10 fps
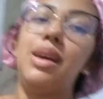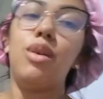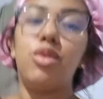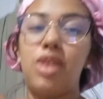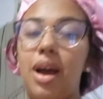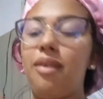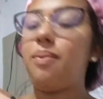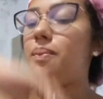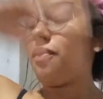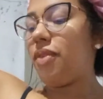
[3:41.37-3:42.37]
Já
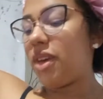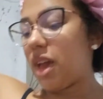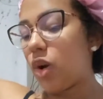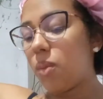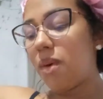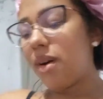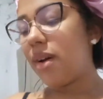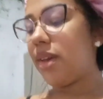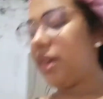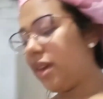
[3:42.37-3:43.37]
fiquei com
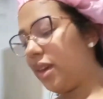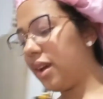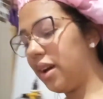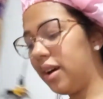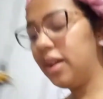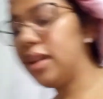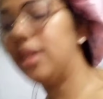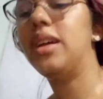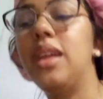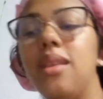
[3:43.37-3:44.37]
manhinha.
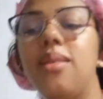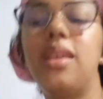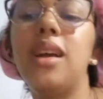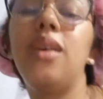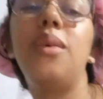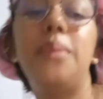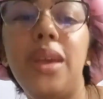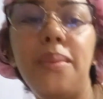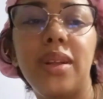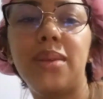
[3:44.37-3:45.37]
Sigam, minha
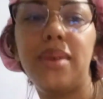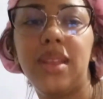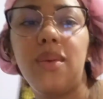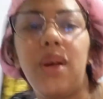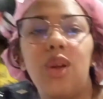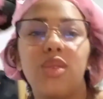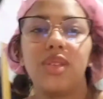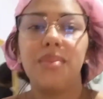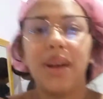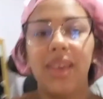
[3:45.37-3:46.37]
irmã também tem uma loja
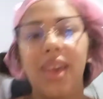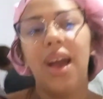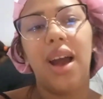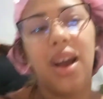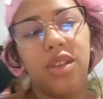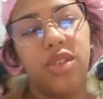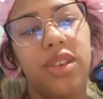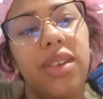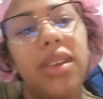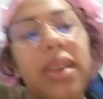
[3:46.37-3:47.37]
de maquiagem.